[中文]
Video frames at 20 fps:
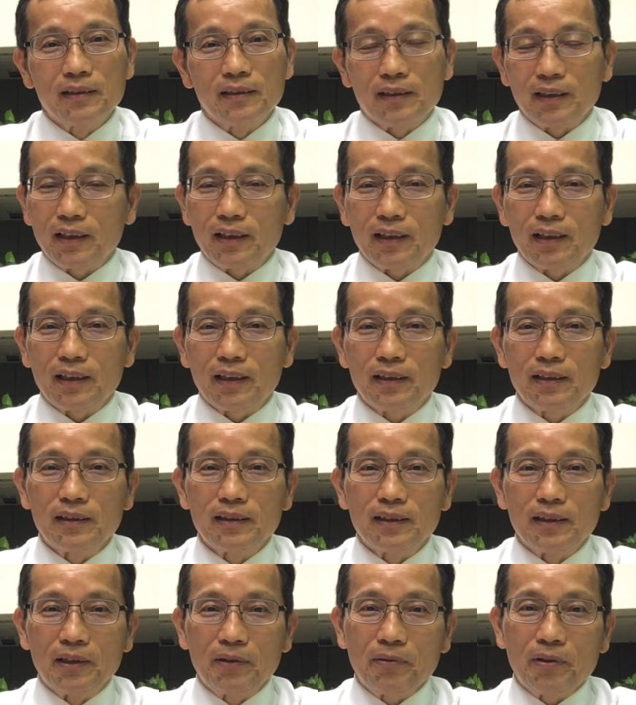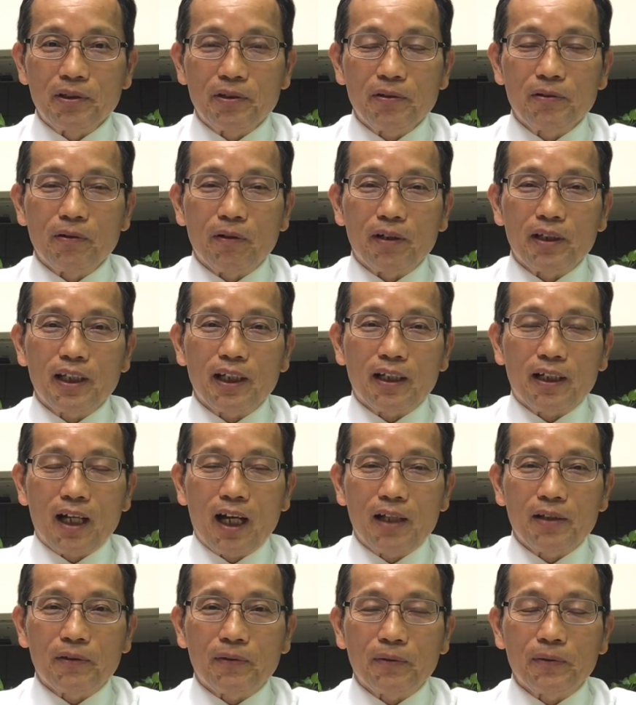这个儿女就容易
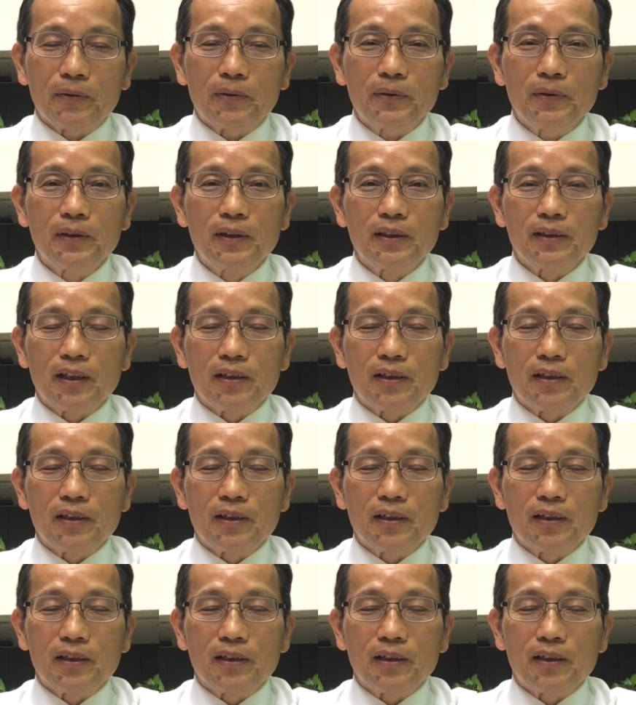看出